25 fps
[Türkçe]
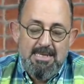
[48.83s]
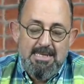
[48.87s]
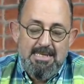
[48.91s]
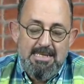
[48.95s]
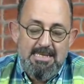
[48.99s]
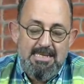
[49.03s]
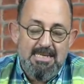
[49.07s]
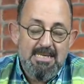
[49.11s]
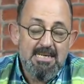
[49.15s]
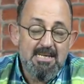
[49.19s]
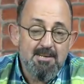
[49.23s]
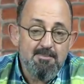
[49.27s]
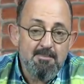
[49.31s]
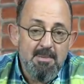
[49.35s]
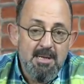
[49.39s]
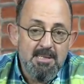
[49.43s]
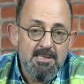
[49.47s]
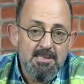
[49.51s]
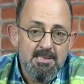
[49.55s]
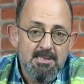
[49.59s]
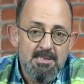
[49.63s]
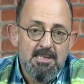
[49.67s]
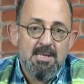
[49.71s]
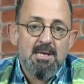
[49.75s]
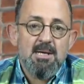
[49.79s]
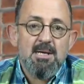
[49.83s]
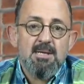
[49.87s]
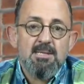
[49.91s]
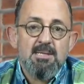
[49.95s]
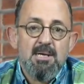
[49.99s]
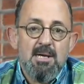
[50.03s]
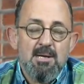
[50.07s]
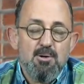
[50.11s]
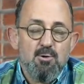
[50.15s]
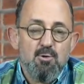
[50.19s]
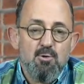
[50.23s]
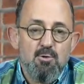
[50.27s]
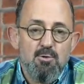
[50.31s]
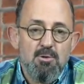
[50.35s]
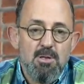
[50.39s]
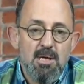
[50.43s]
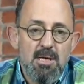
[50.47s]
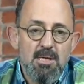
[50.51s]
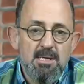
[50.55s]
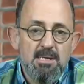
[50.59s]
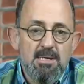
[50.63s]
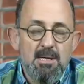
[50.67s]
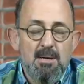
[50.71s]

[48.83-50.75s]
yıkmanın ne kadar kolay,